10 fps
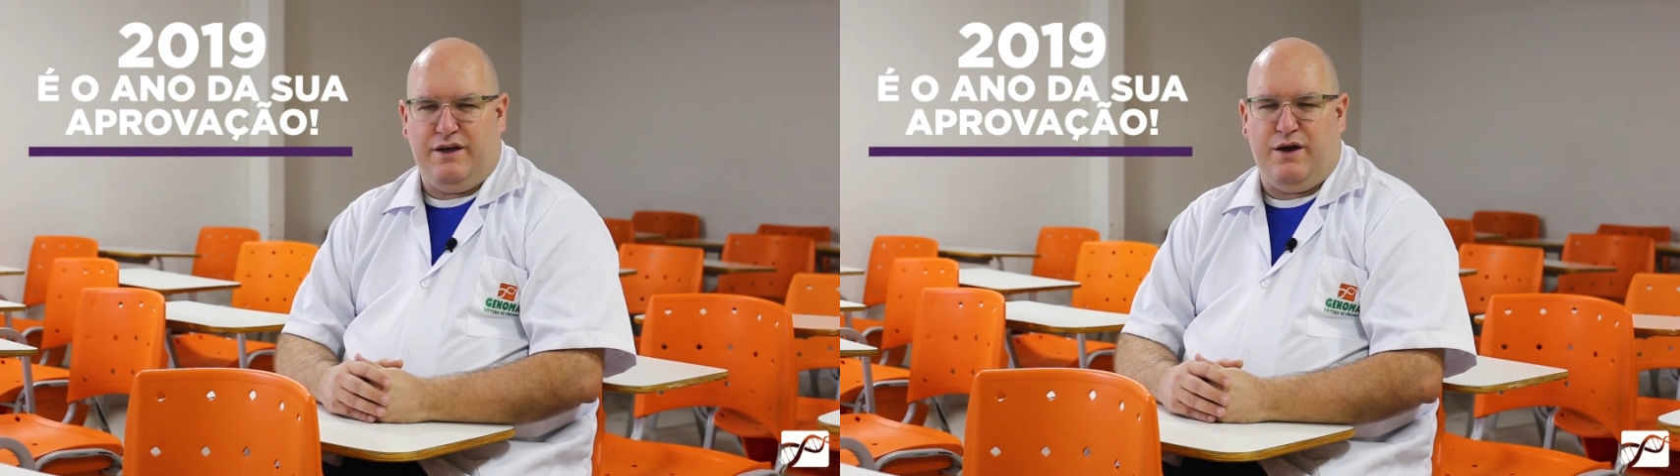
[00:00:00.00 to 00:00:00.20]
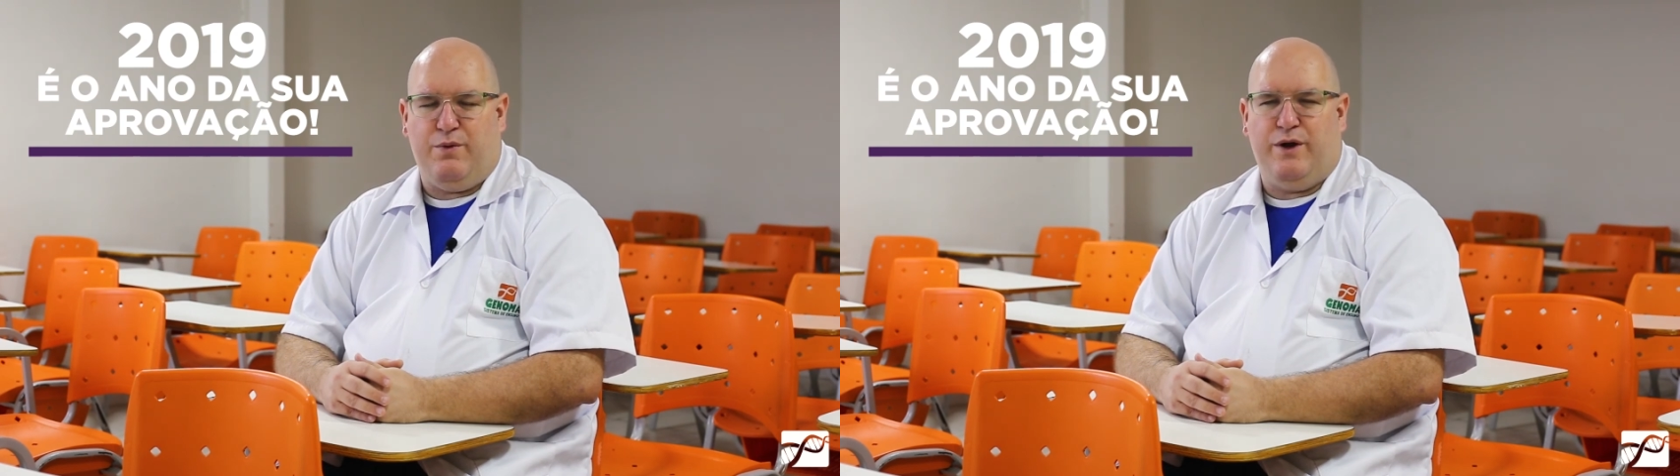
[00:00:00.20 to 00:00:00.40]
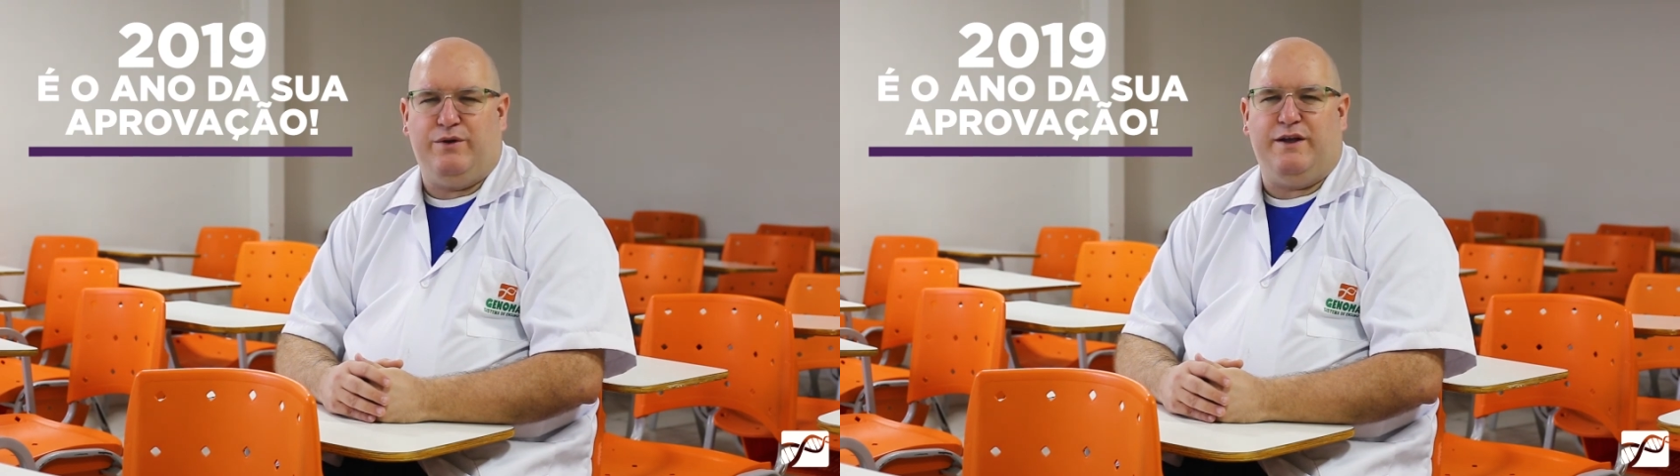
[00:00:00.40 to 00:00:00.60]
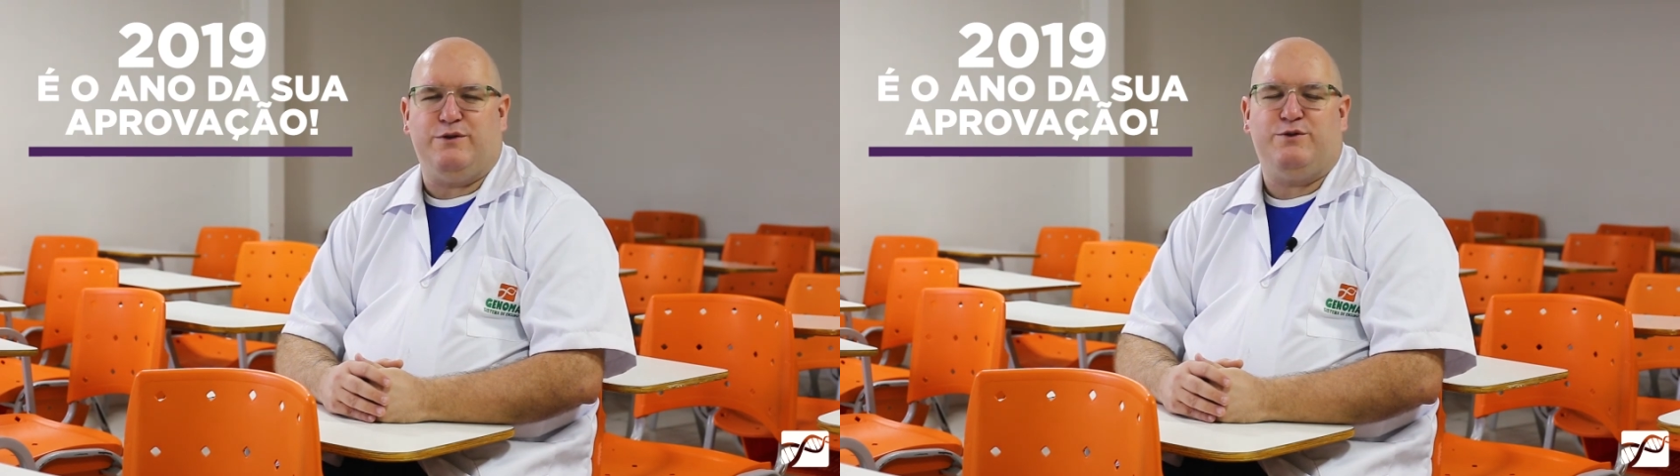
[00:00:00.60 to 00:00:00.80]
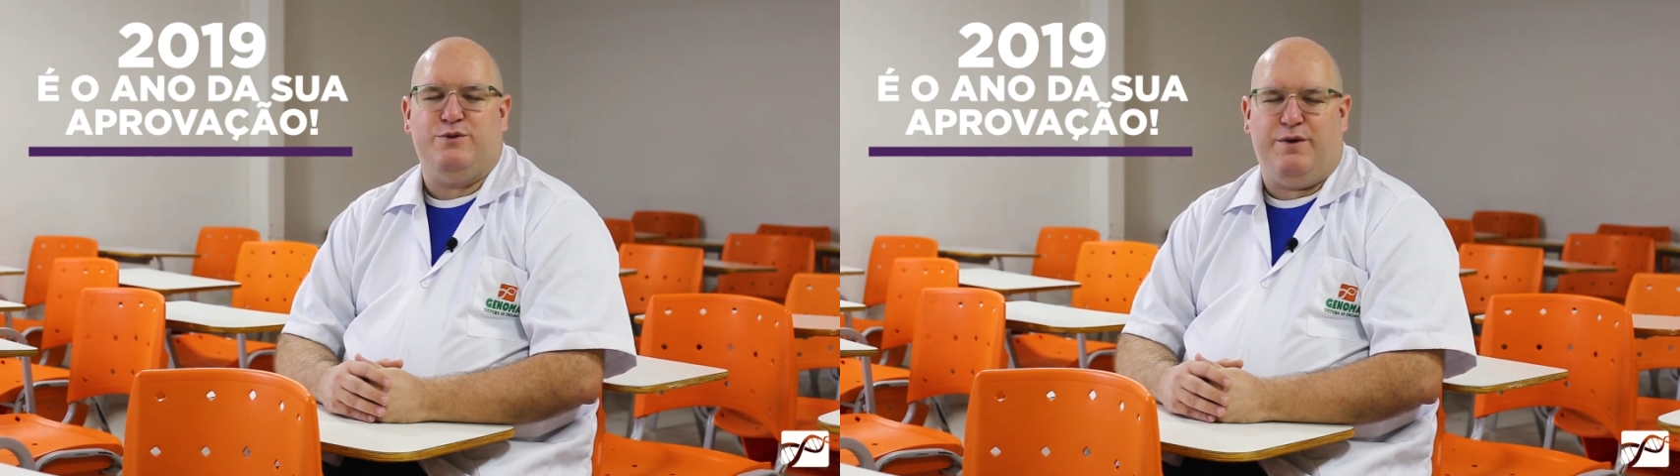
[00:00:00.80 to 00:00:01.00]
é o ano da
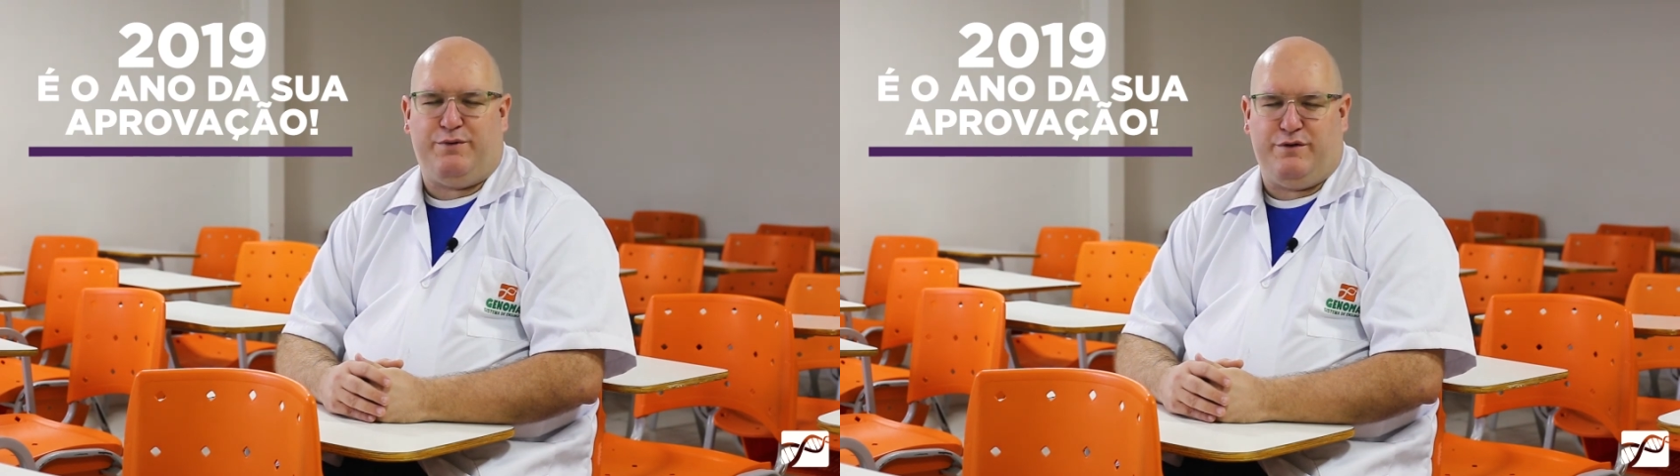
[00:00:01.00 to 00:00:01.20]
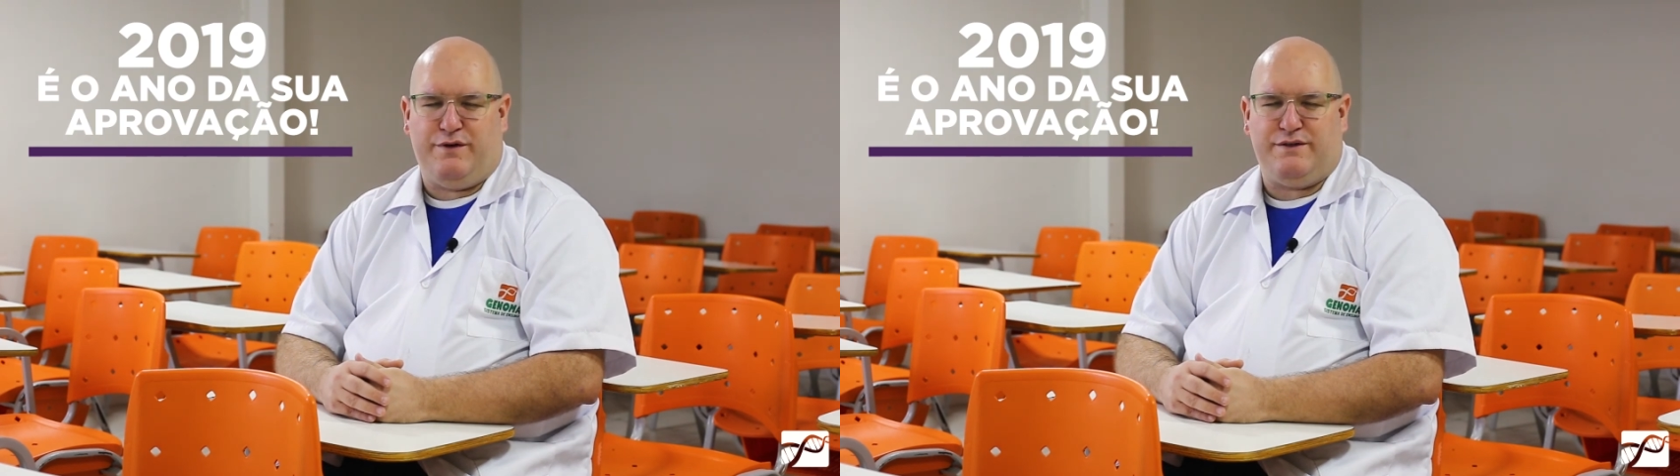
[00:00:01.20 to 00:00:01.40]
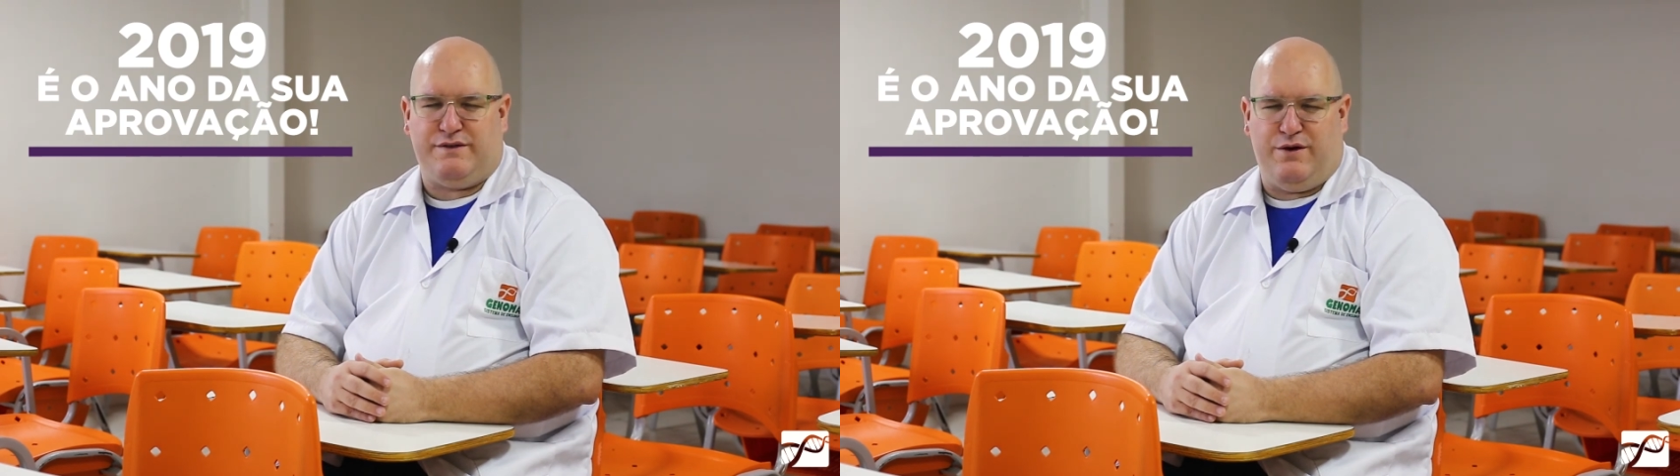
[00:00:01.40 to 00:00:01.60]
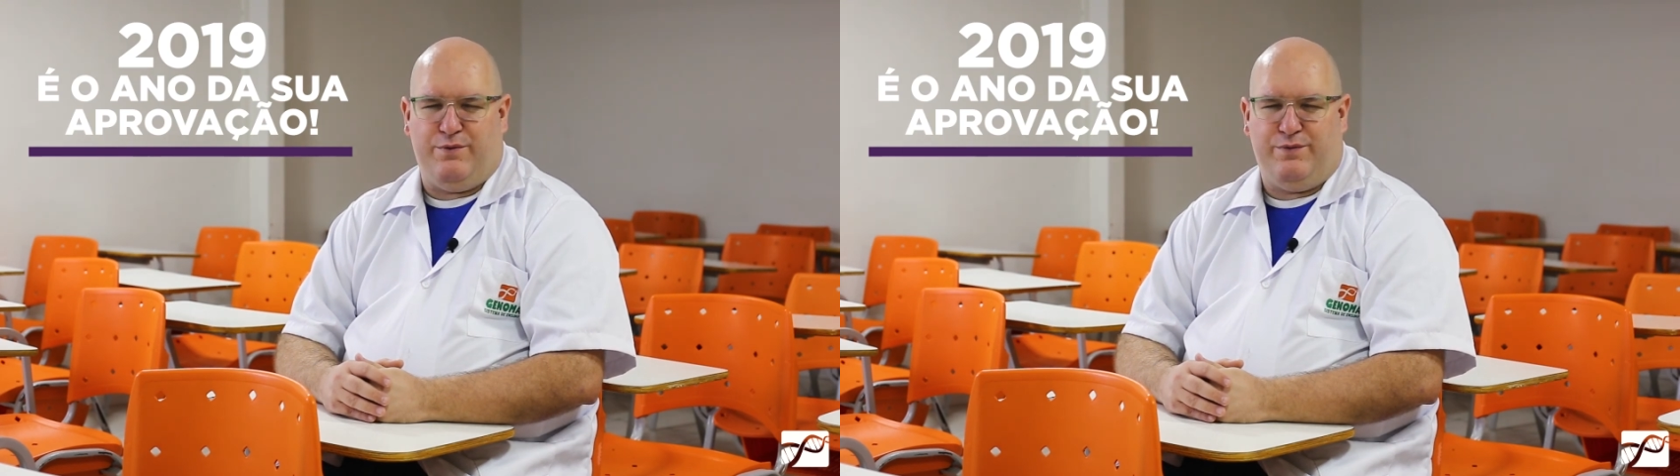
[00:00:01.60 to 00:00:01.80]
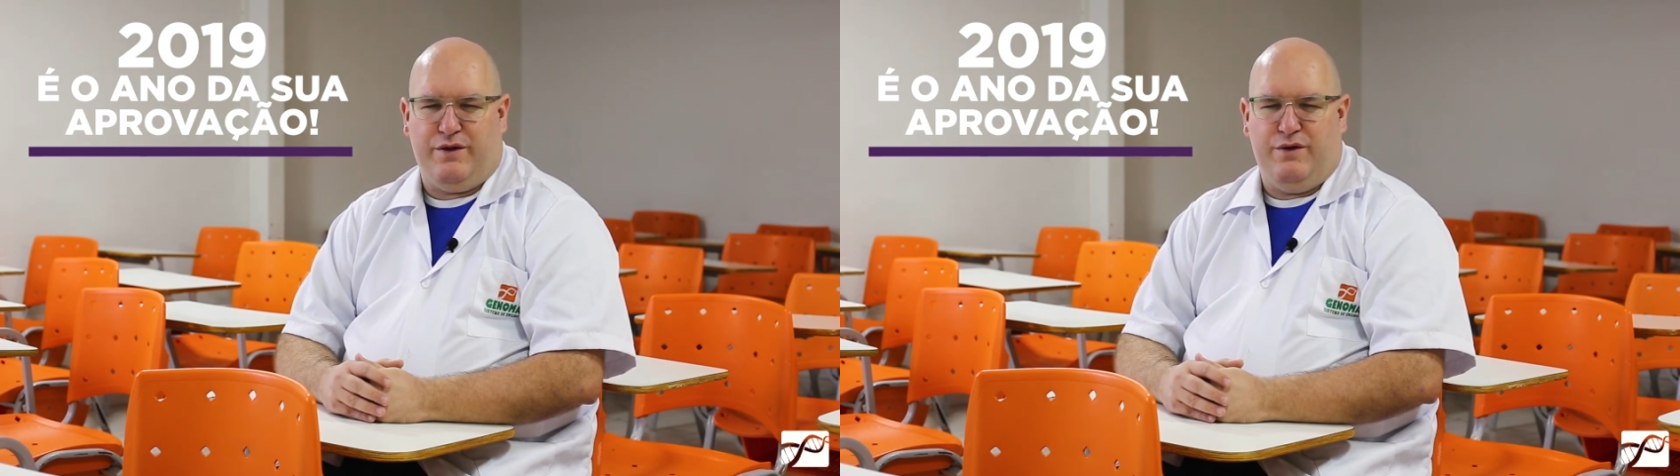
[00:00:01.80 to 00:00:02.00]
sua
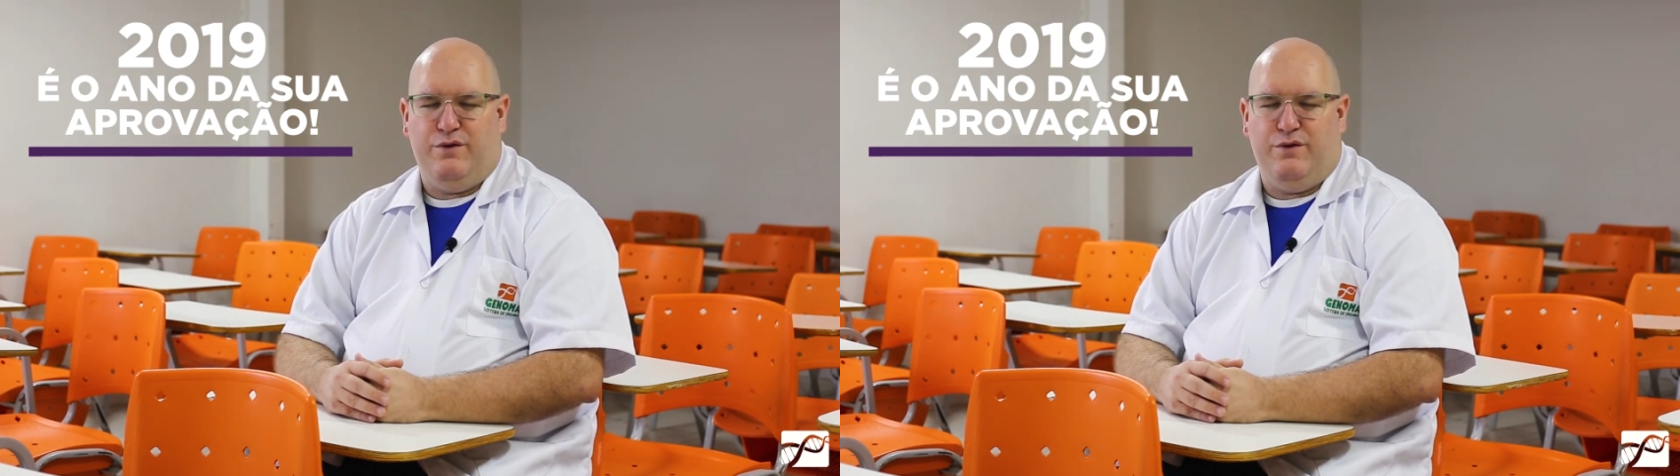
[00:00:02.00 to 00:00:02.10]
aprovação.